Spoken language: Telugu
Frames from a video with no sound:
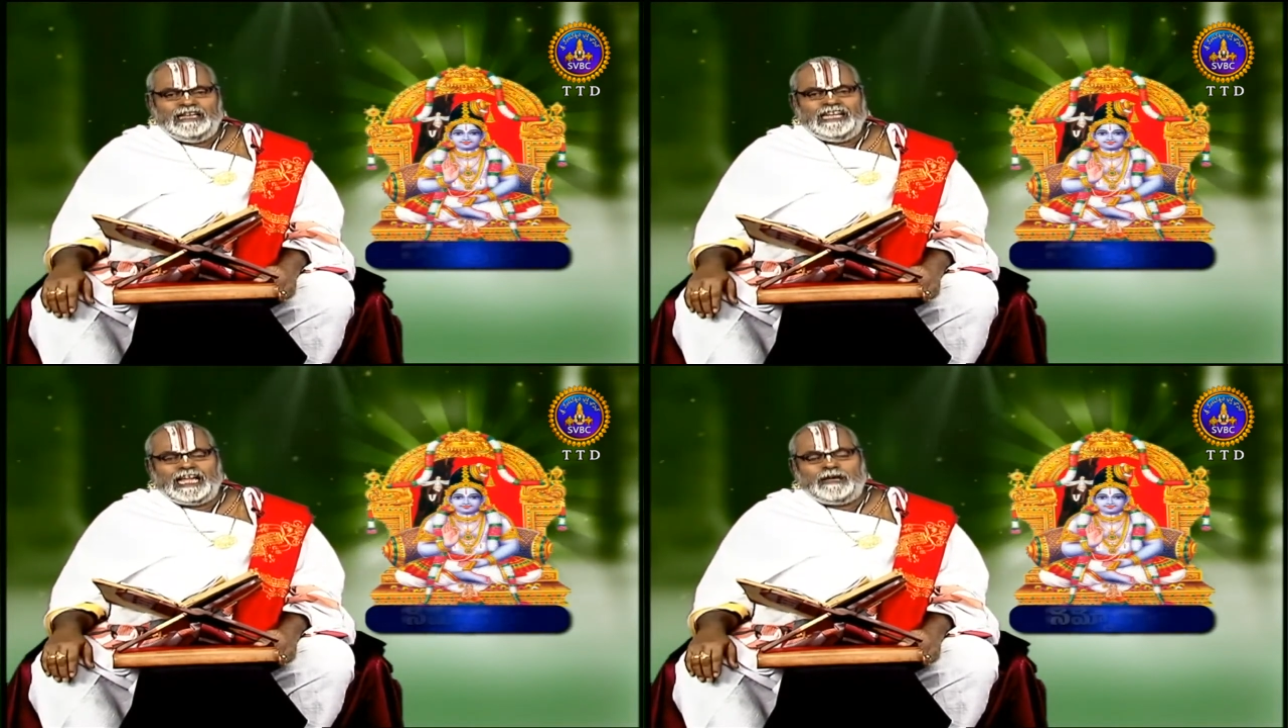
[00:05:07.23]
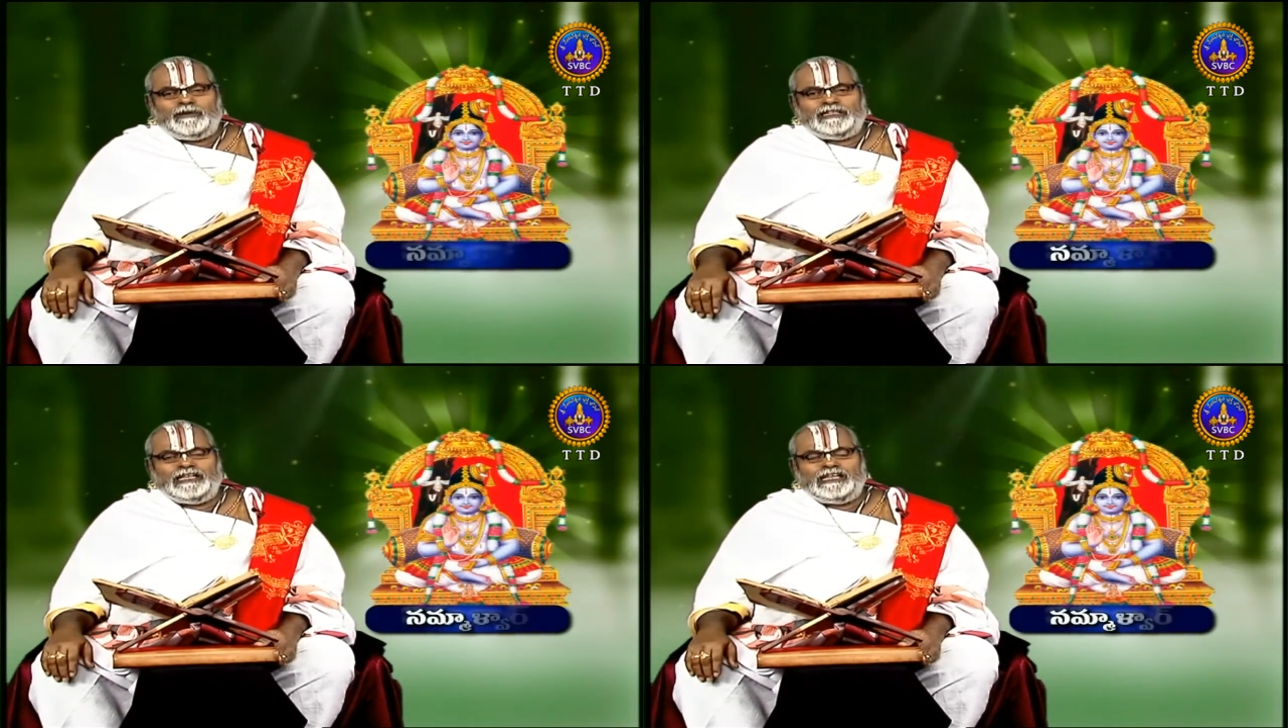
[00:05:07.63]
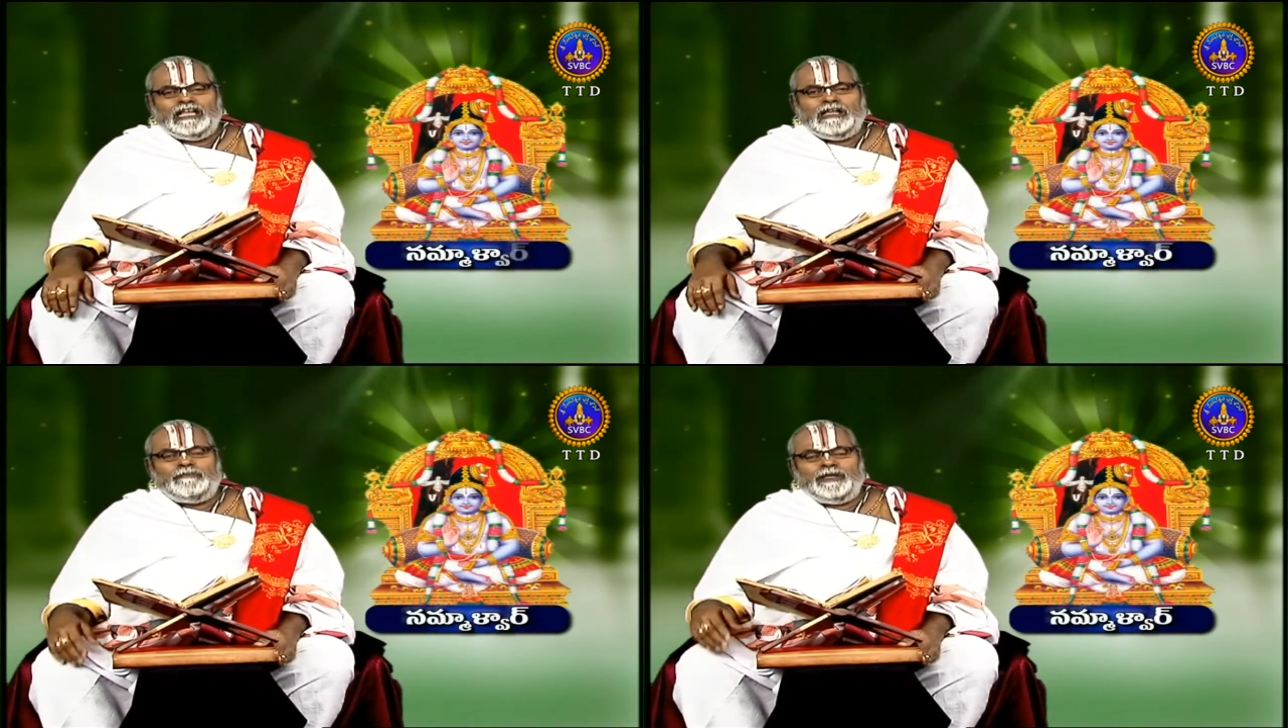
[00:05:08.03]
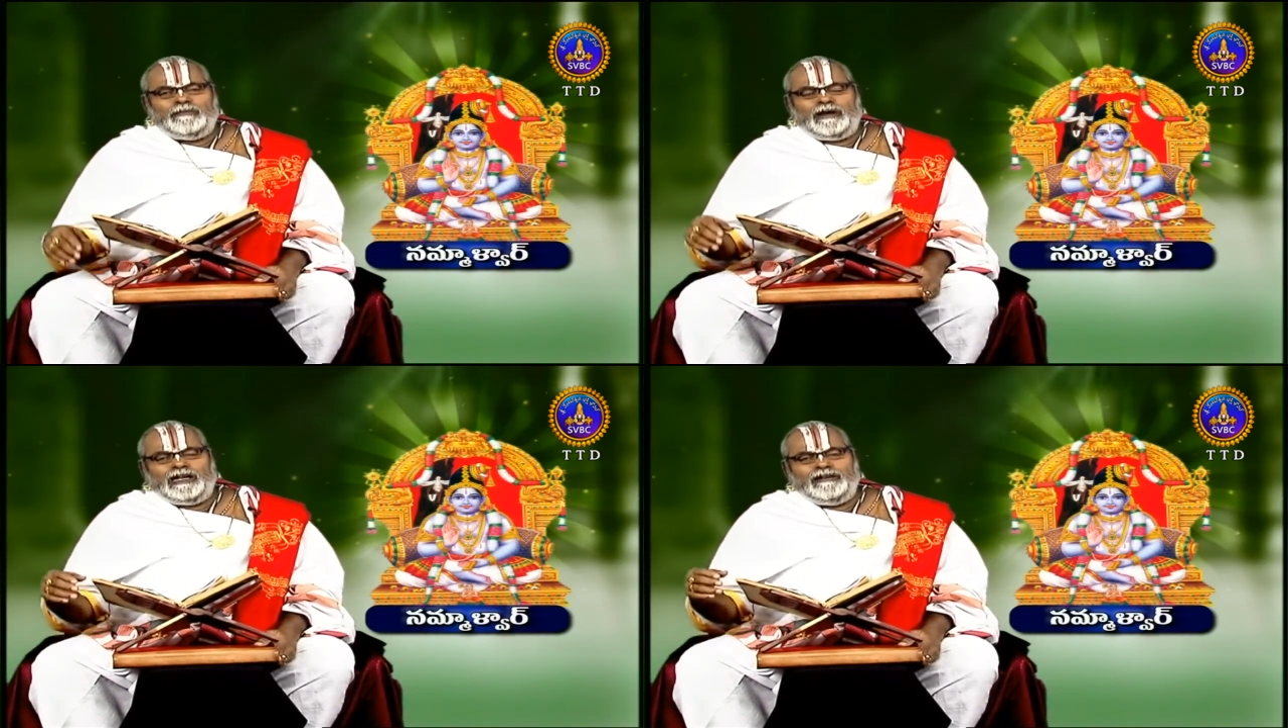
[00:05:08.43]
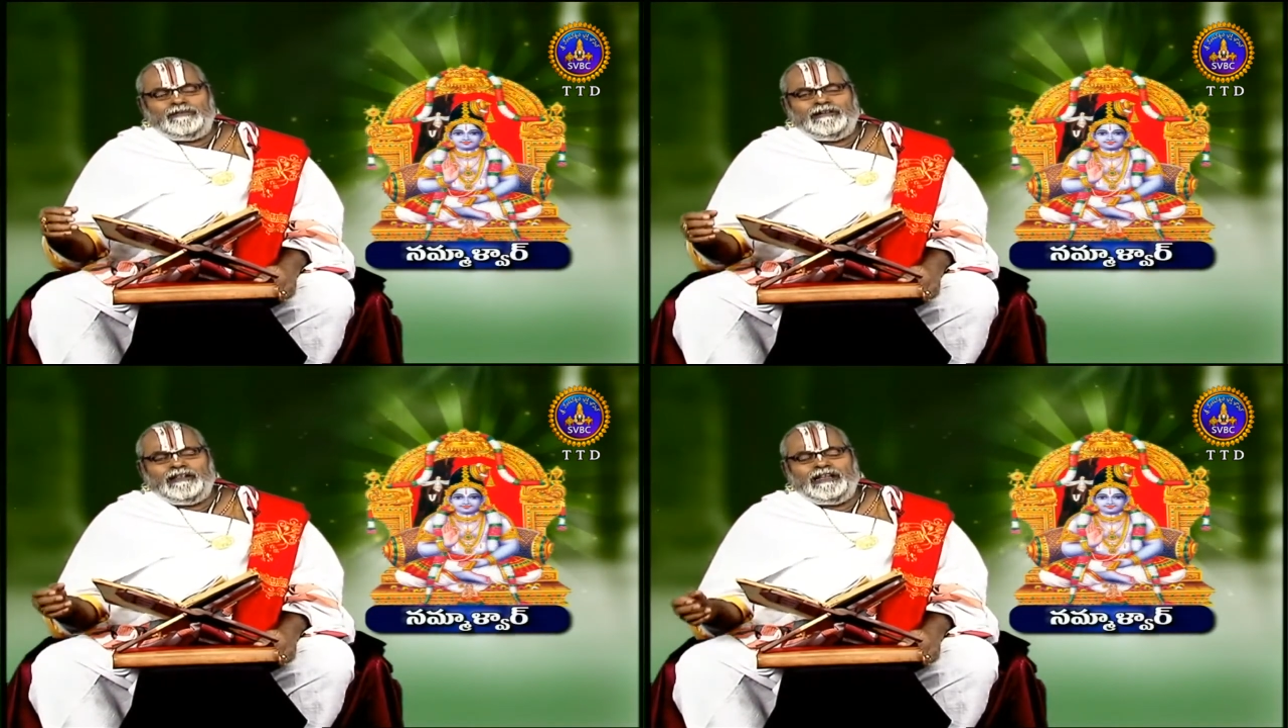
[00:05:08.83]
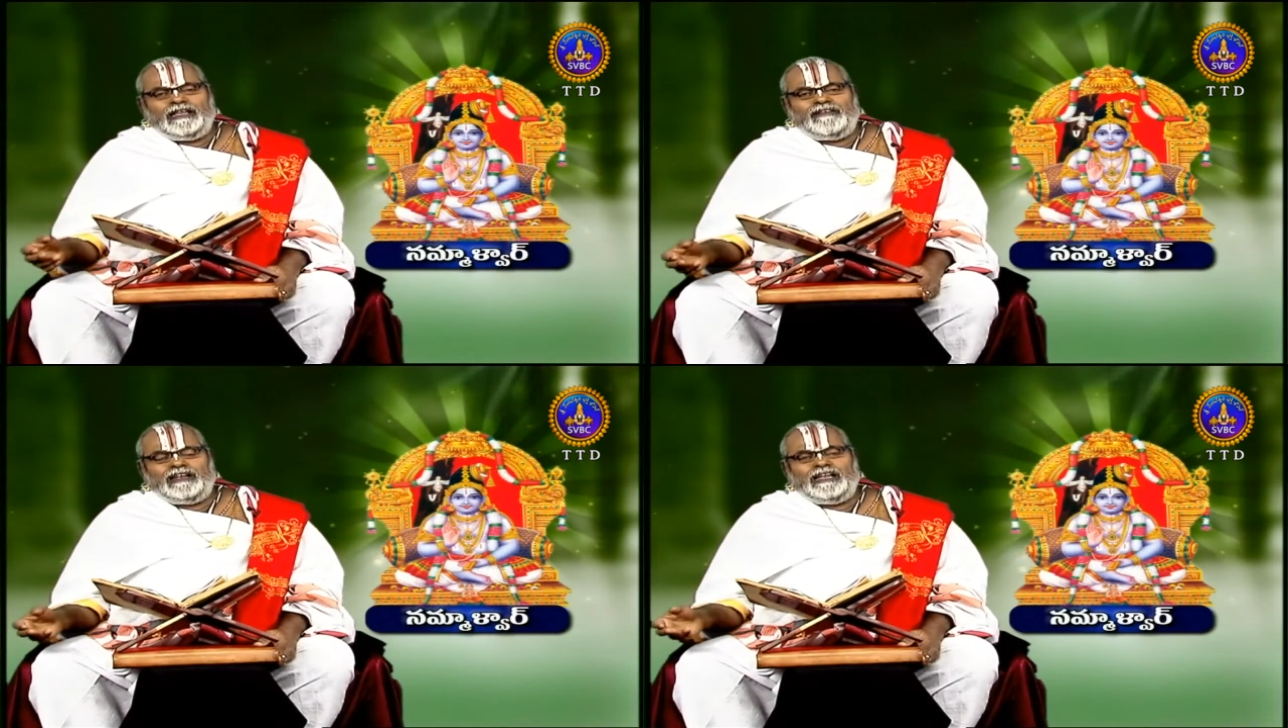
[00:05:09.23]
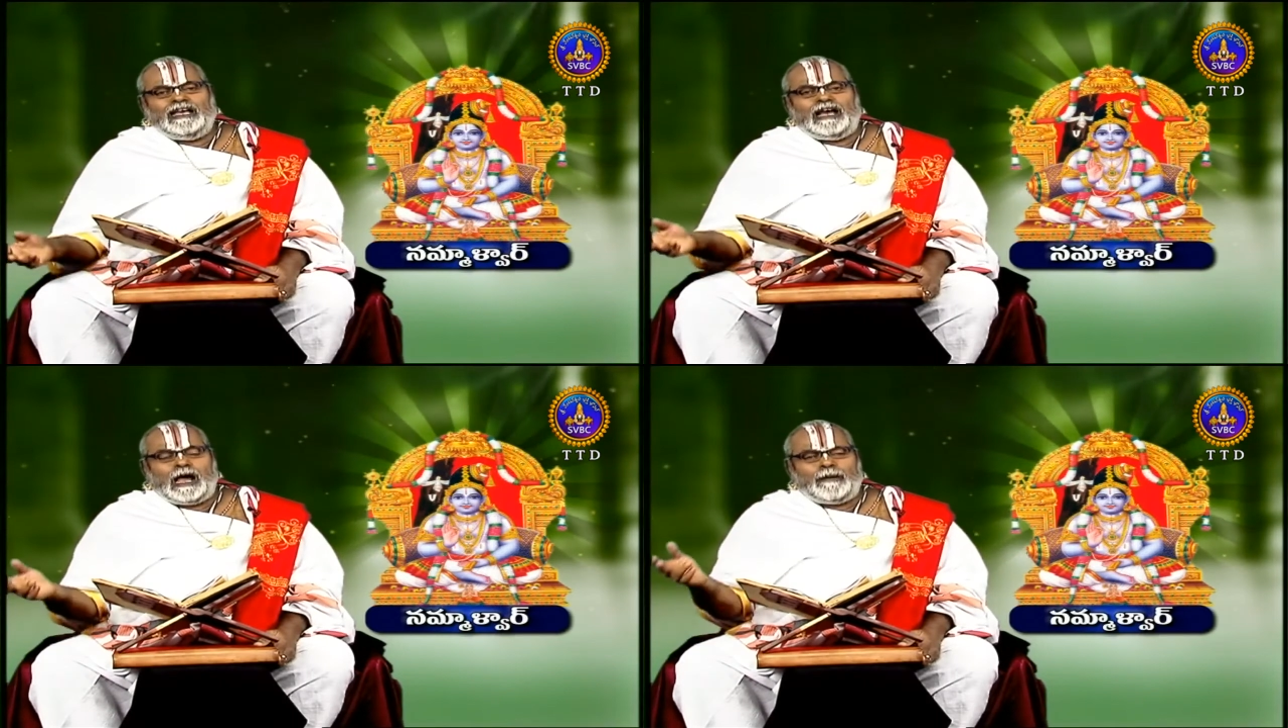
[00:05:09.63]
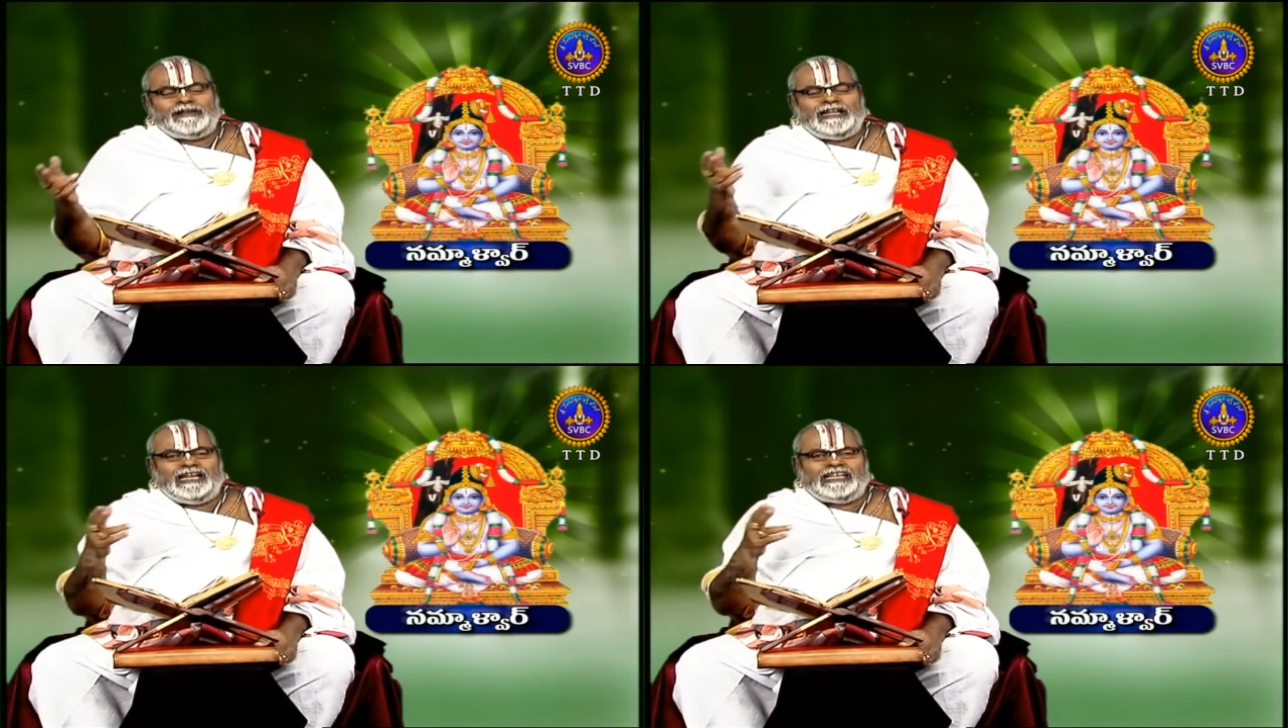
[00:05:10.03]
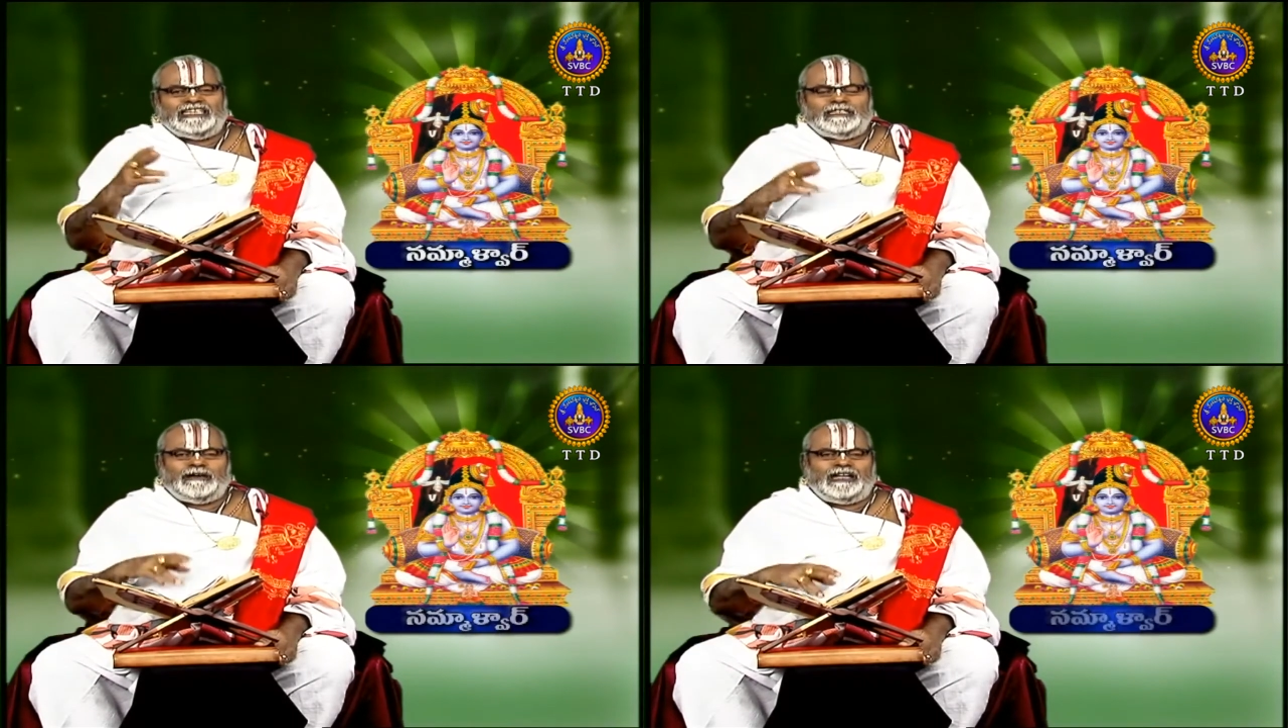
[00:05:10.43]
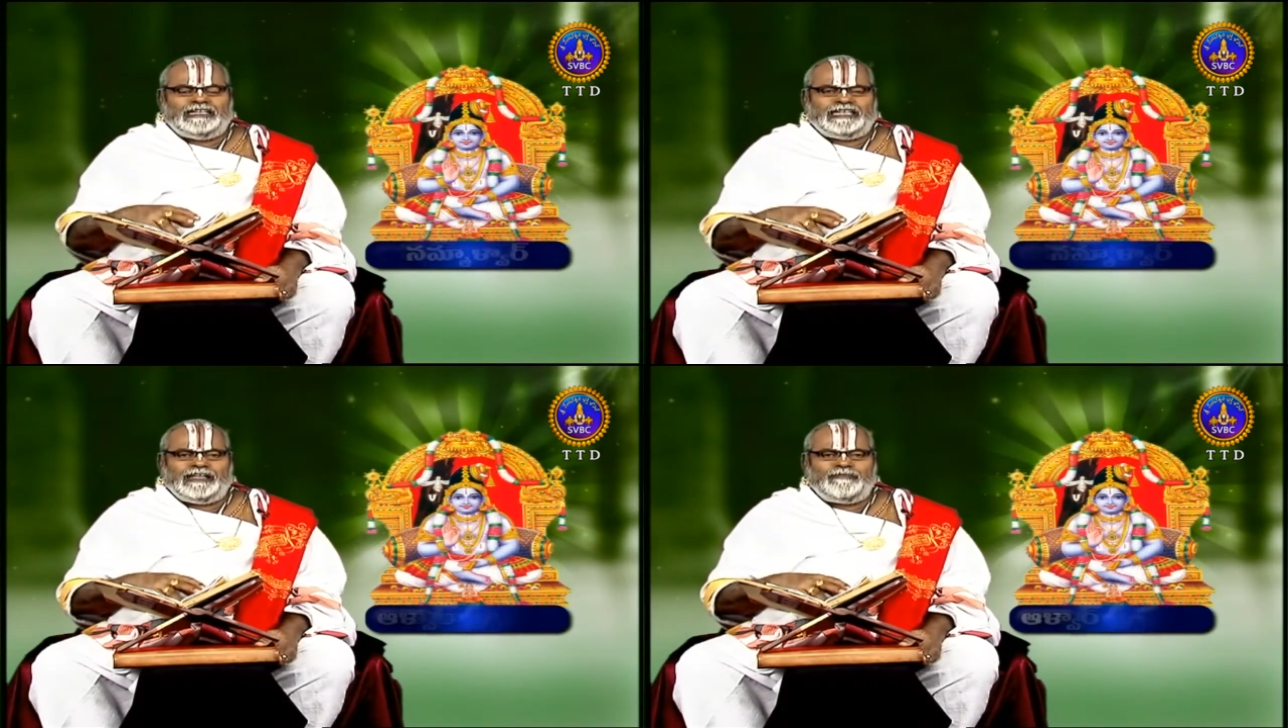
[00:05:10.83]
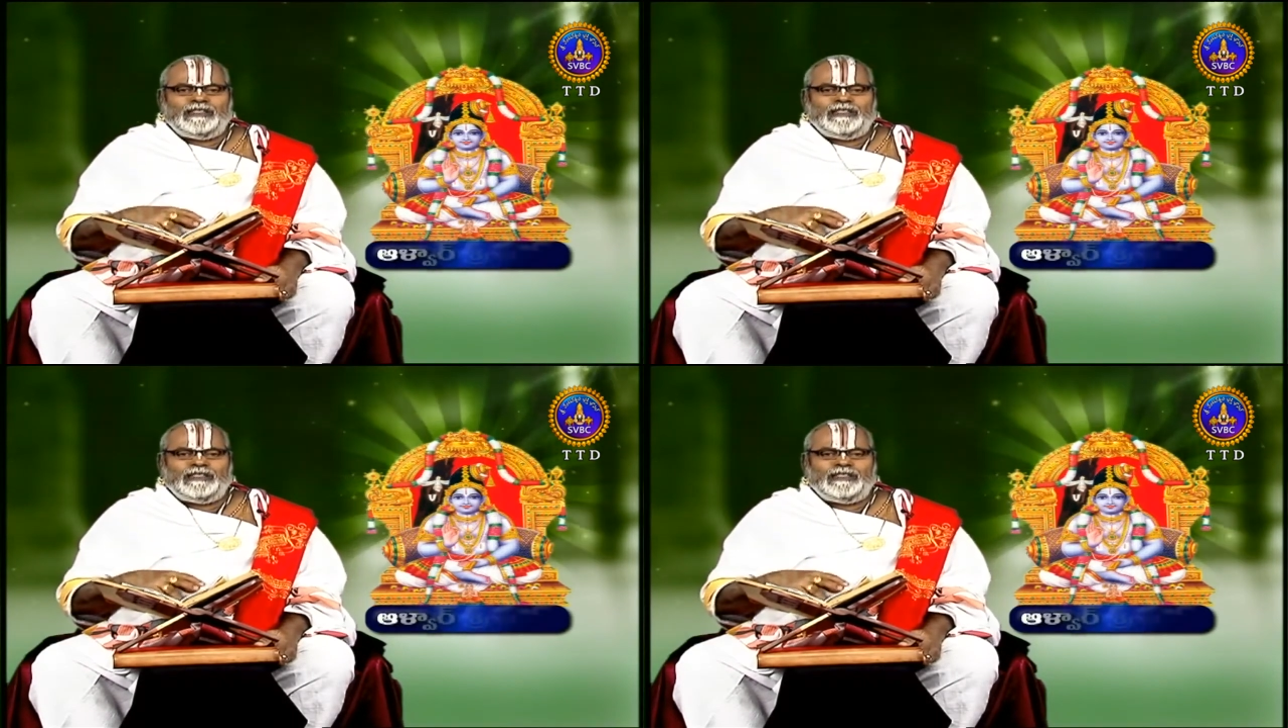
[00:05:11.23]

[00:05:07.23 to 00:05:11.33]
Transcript: లేకపోతే పెరుమాళ్ వల్ల ఆభరణాలకి అందమా అంటే